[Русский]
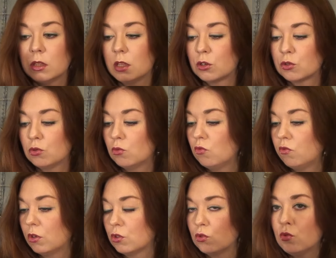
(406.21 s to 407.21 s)
Так что
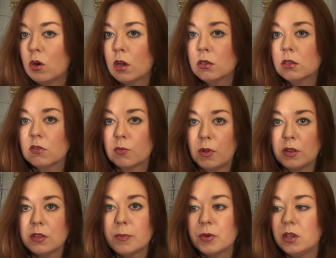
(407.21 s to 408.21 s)
уважуха,
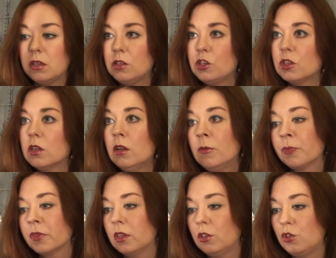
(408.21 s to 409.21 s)
вполне прилично.
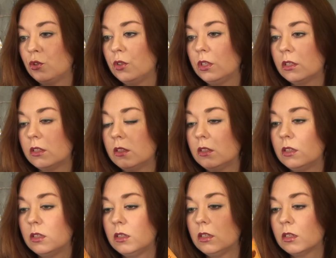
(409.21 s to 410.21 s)
Еще если
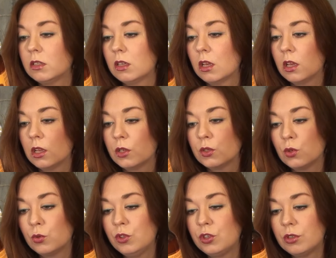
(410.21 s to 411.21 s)
здесь есть
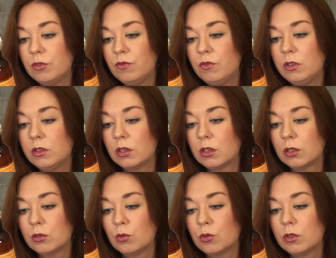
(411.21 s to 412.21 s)
солнечный фильтр,
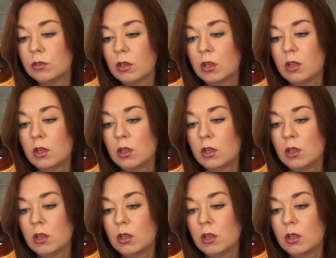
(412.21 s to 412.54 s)
который...